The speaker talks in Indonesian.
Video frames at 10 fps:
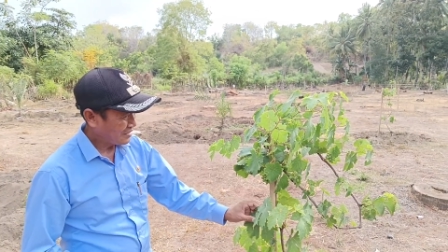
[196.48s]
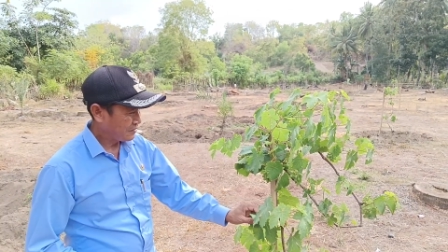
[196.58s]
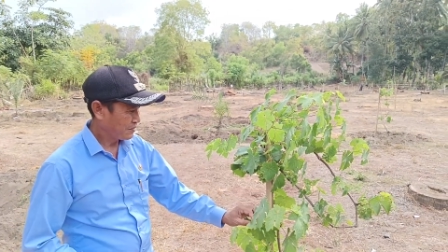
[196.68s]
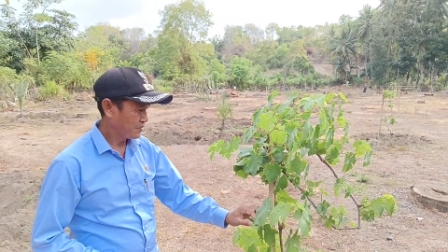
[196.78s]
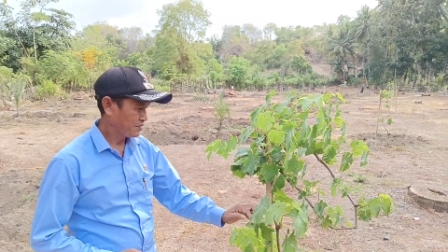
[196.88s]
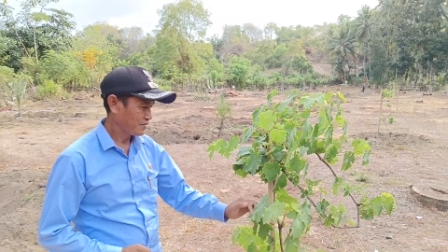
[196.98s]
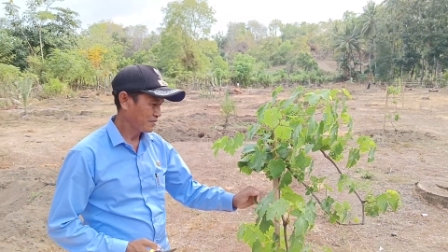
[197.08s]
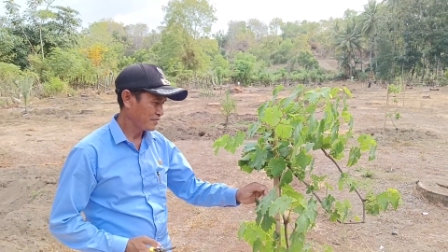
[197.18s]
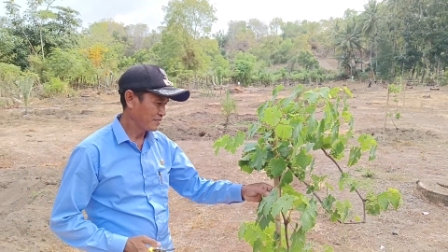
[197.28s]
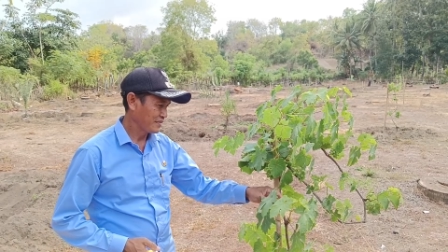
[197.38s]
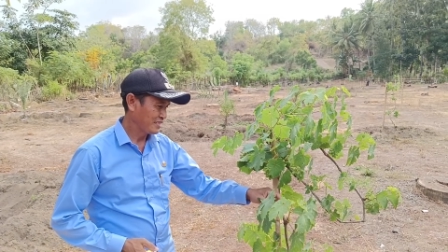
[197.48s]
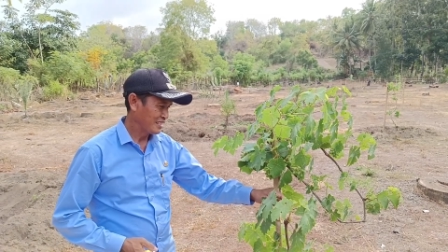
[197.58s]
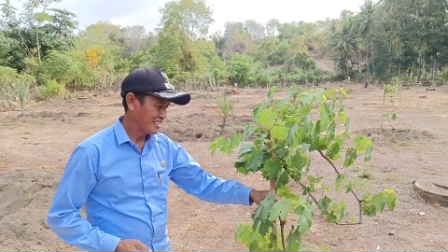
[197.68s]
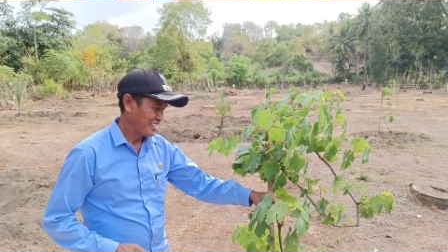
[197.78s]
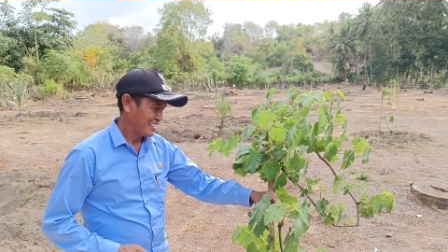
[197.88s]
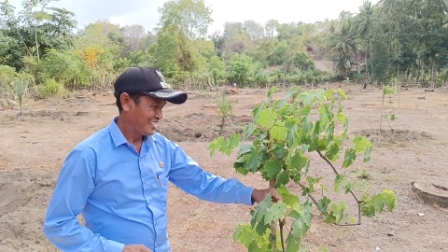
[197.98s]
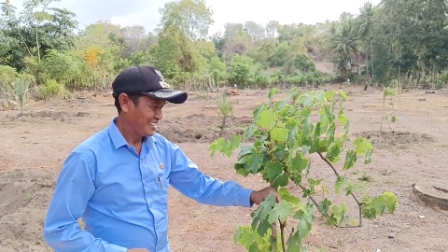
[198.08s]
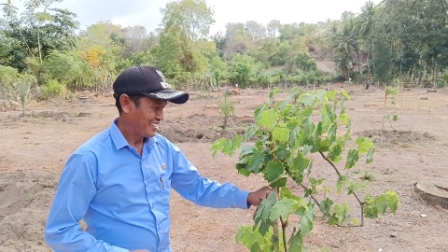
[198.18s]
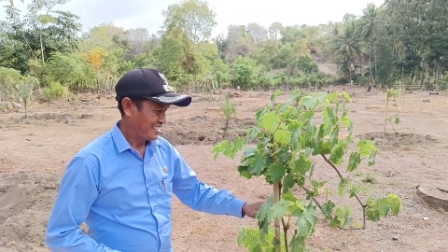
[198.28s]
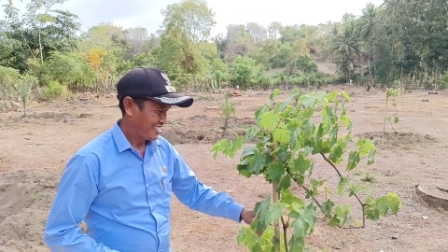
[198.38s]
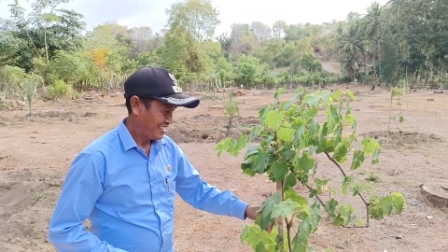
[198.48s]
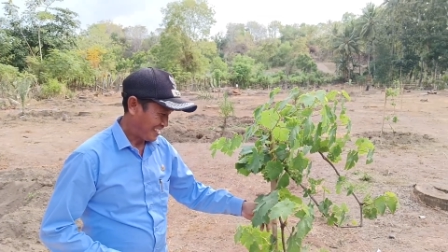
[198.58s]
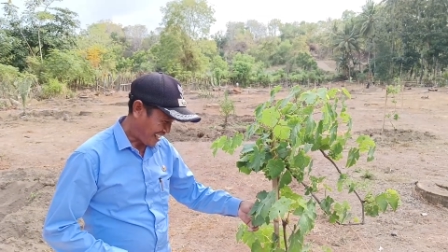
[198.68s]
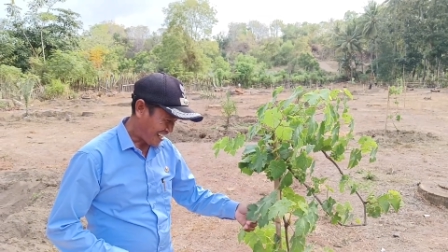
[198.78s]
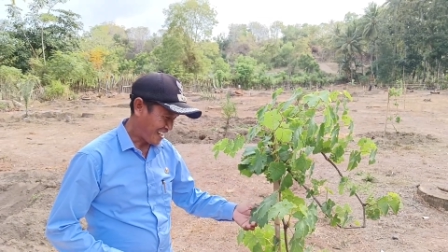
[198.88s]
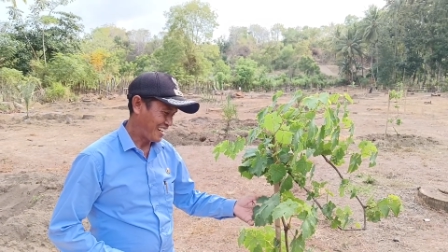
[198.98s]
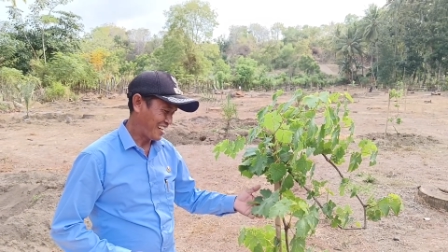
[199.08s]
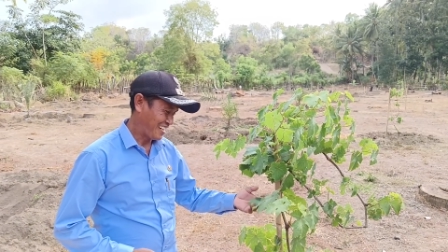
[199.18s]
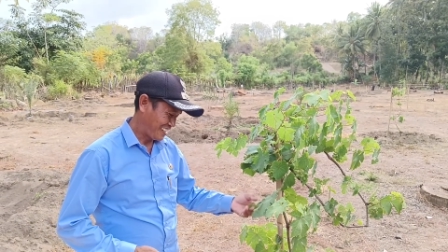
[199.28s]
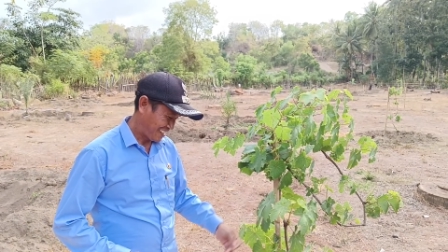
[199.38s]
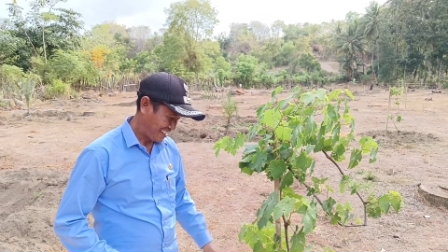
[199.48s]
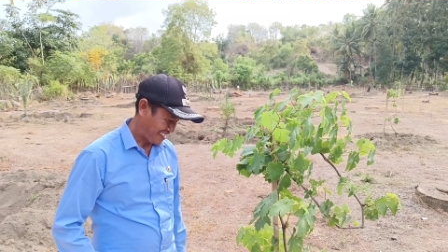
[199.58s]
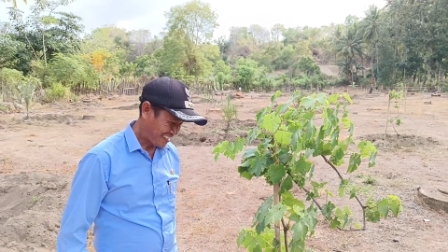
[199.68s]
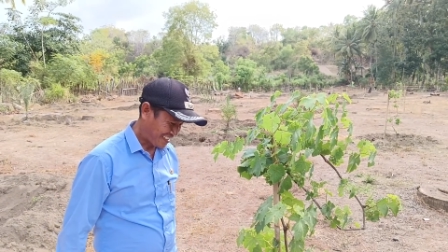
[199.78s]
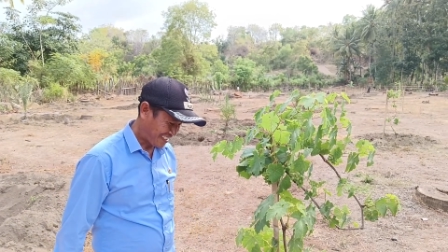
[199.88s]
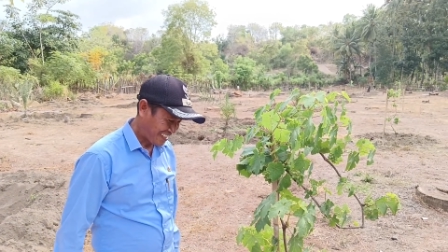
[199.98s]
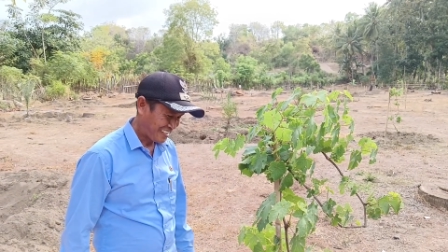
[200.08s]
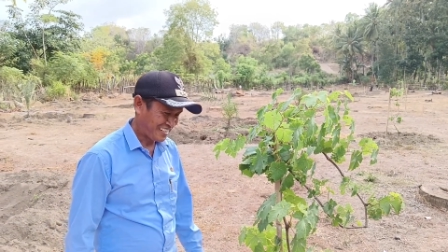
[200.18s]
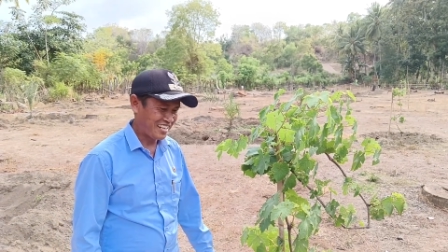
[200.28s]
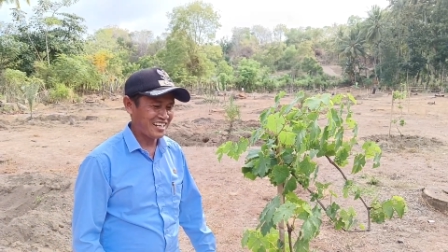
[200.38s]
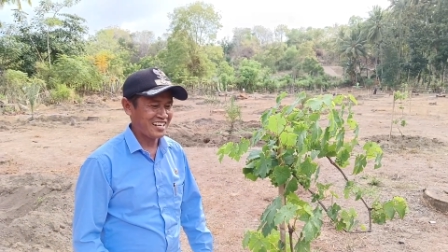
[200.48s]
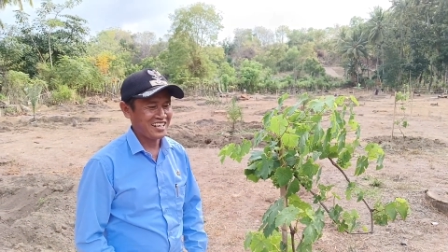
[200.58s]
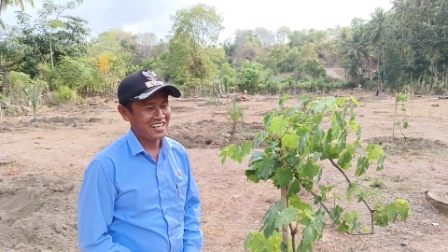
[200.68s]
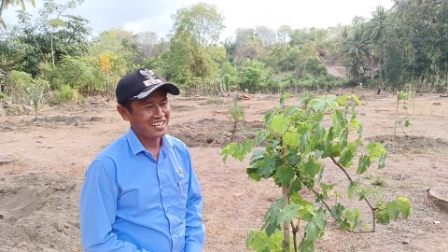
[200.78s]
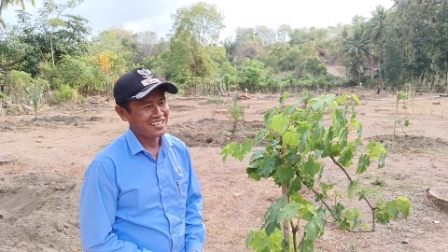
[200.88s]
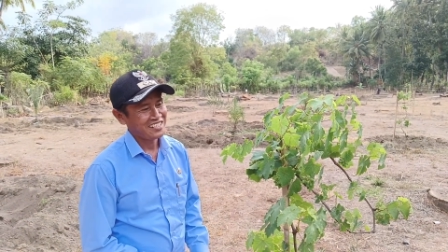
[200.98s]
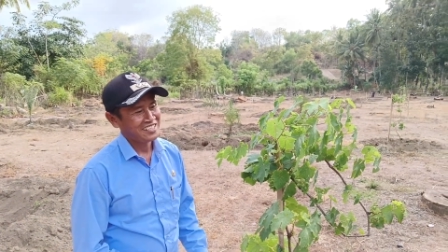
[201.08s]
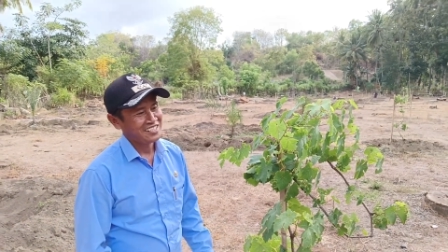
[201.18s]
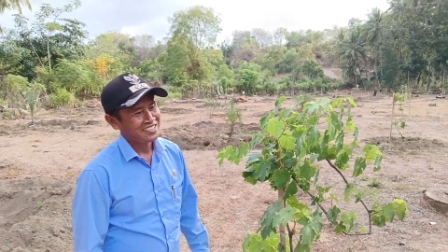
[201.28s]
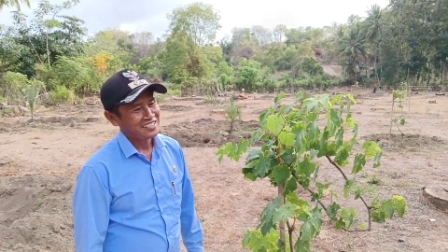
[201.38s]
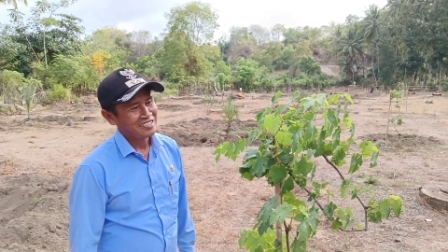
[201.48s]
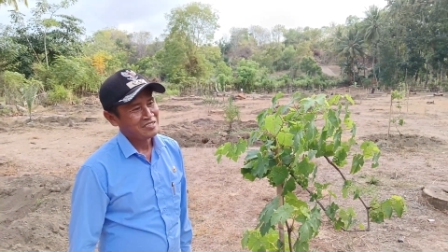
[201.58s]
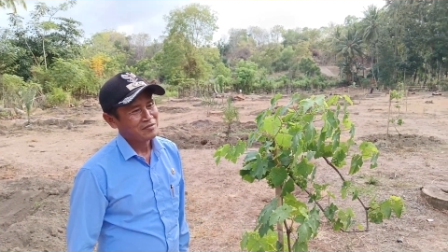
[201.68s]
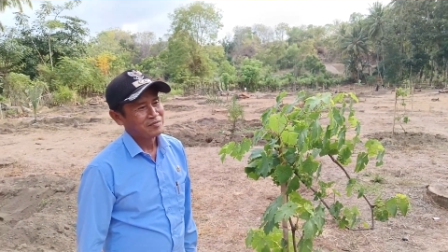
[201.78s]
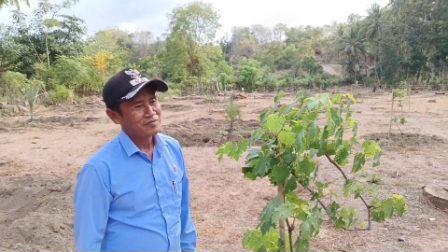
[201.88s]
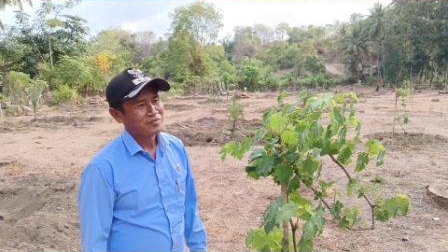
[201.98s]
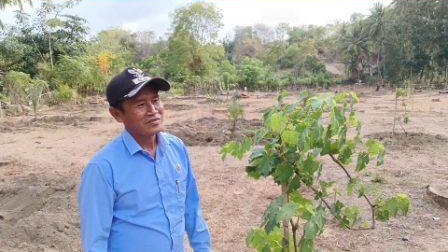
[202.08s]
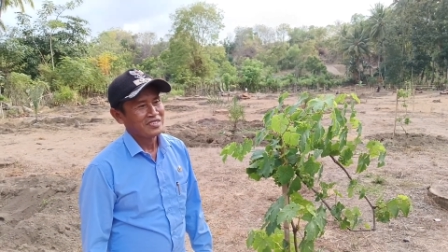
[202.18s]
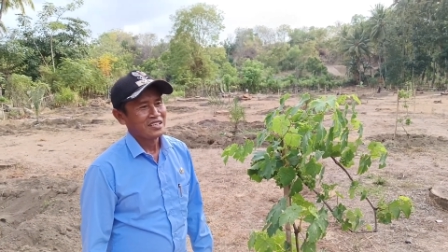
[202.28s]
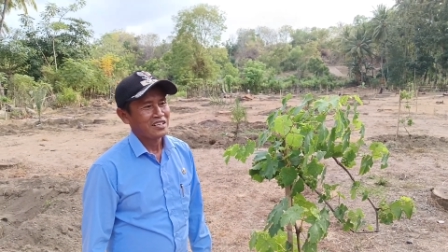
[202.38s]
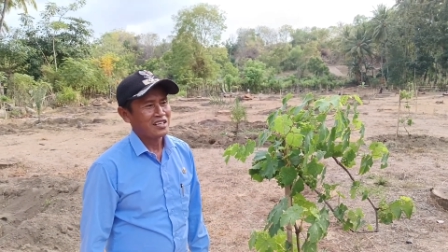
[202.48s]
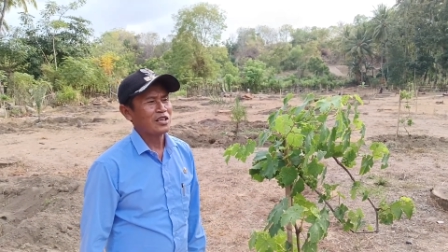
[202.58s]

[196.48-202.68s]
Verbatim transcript: ada tanaman anggur ya. di Lombok Utara ini ya itu ditanam atau gimana?